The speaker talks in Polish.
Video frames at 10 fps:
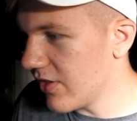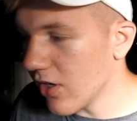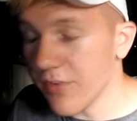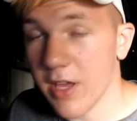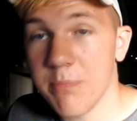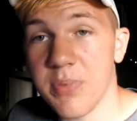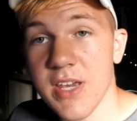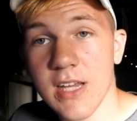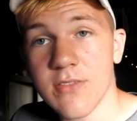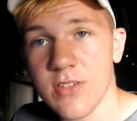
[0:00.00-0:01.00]
Widzowie,
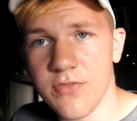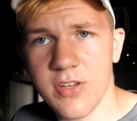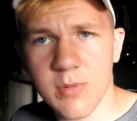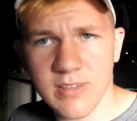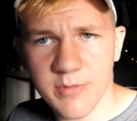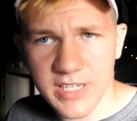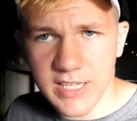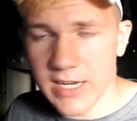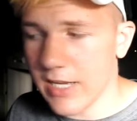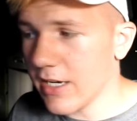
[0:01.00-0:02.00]
pierwszy film na tym
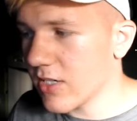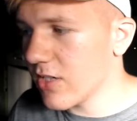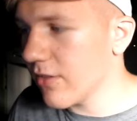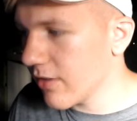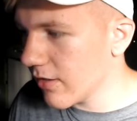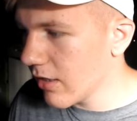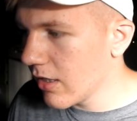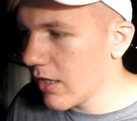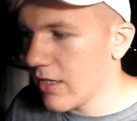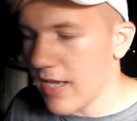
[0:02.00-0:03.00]
kanale, na żywo
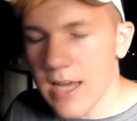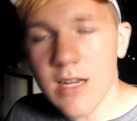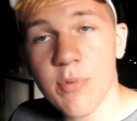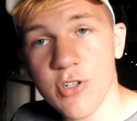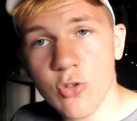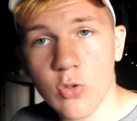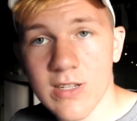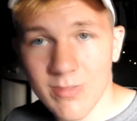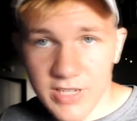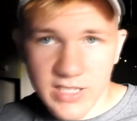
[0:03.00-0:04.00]
ja na początku
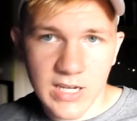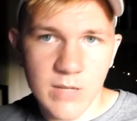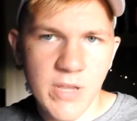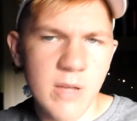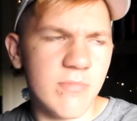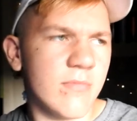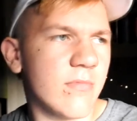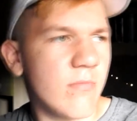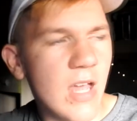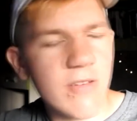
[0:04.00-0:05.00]
na tym kanale miałem,
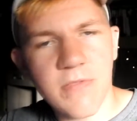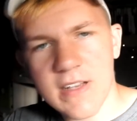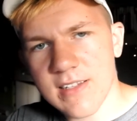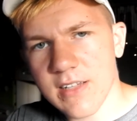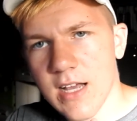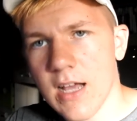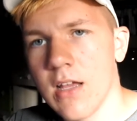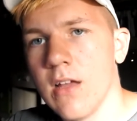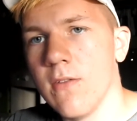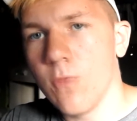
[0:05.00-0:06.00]
miałem fazę na
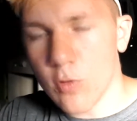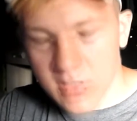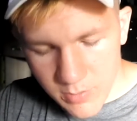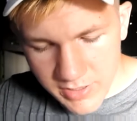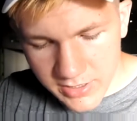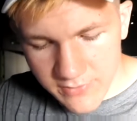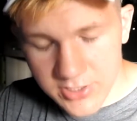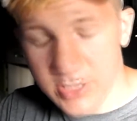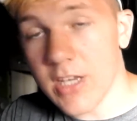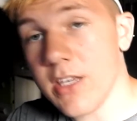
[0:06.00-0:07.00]
Włodka
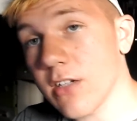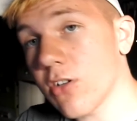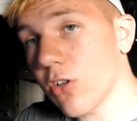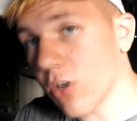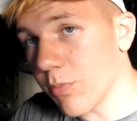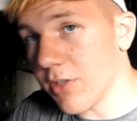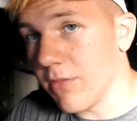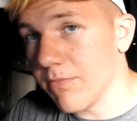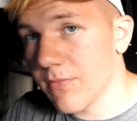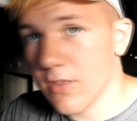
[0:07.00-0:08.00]
Markiewicza i jego
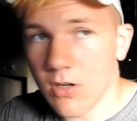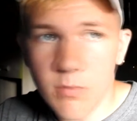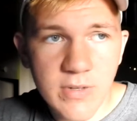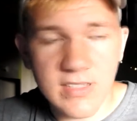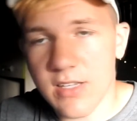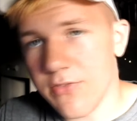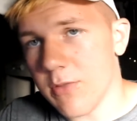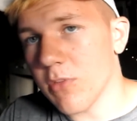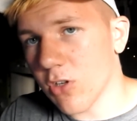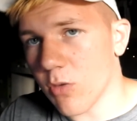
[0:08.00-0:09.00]
kropki. On ma taki
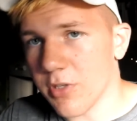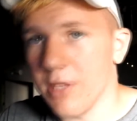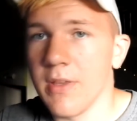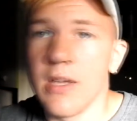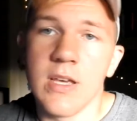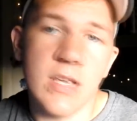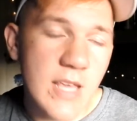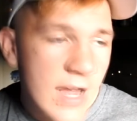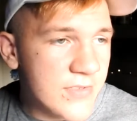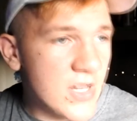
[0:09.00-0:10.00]
film Kropki.
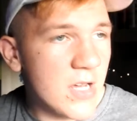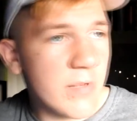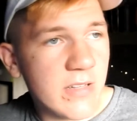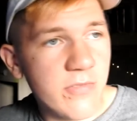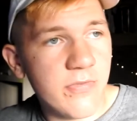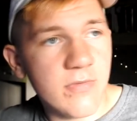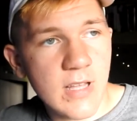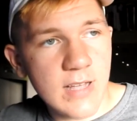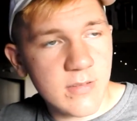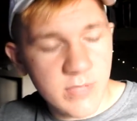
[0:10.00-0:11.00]
ja chciałem na tym,
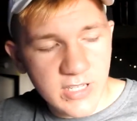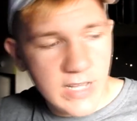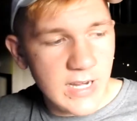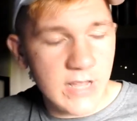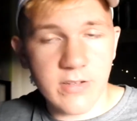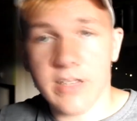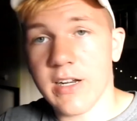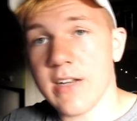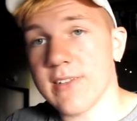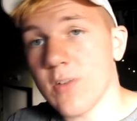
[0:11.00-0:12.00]
na tym kanale
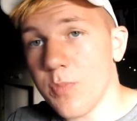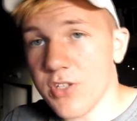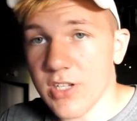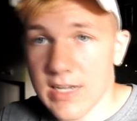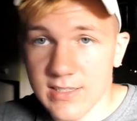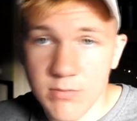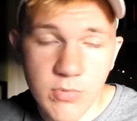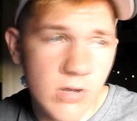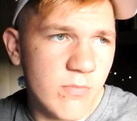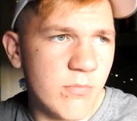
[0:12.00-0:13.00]
generalnie skupić się na tym,
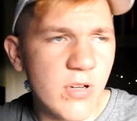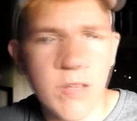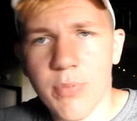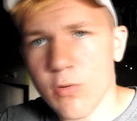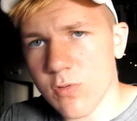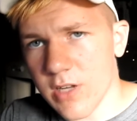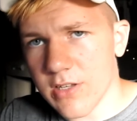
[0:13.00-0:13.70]
bo byłem po,